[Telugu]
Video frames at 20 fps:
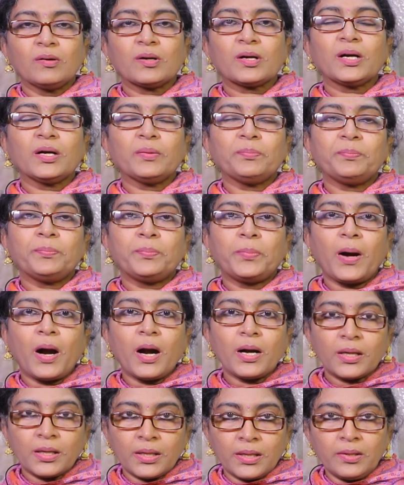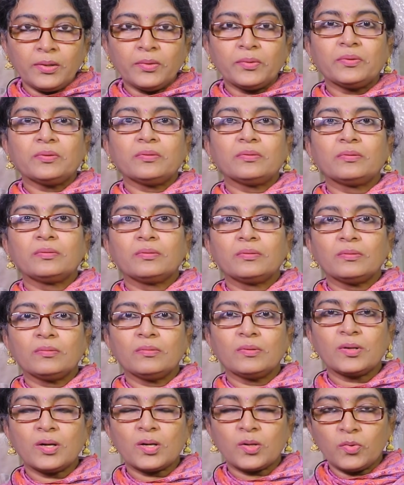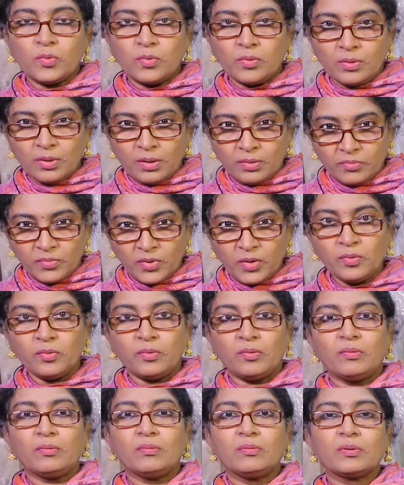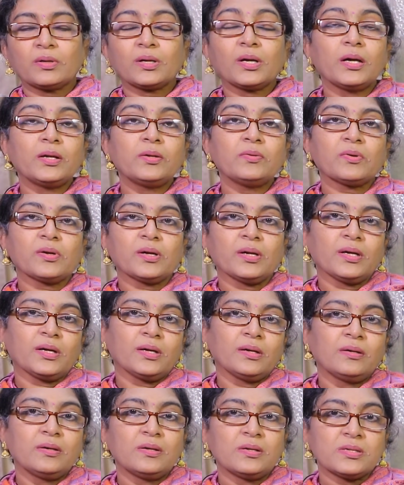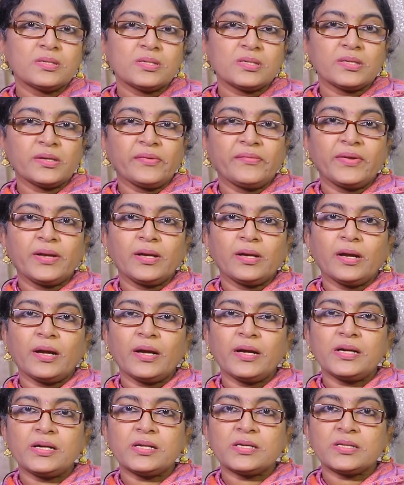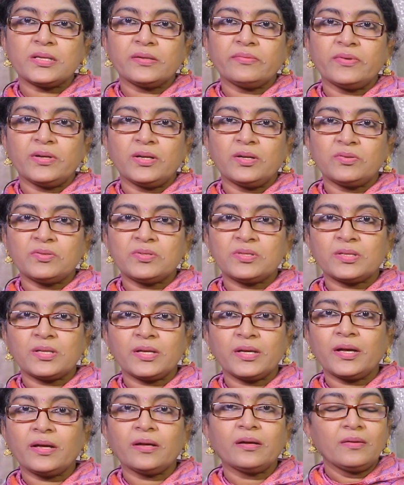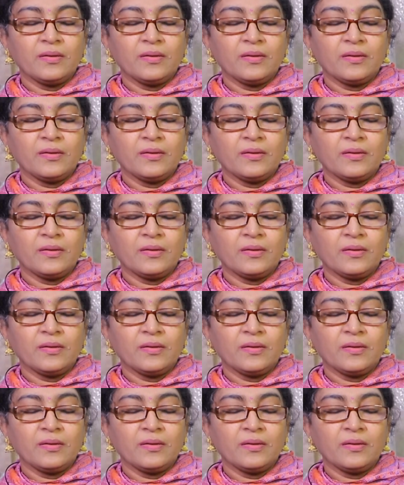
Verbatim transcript: ఒక పార్ట్లో ఒక కోణంలో కనుక సెవెన్ ఎయిట్ సెవెన్ వస్తే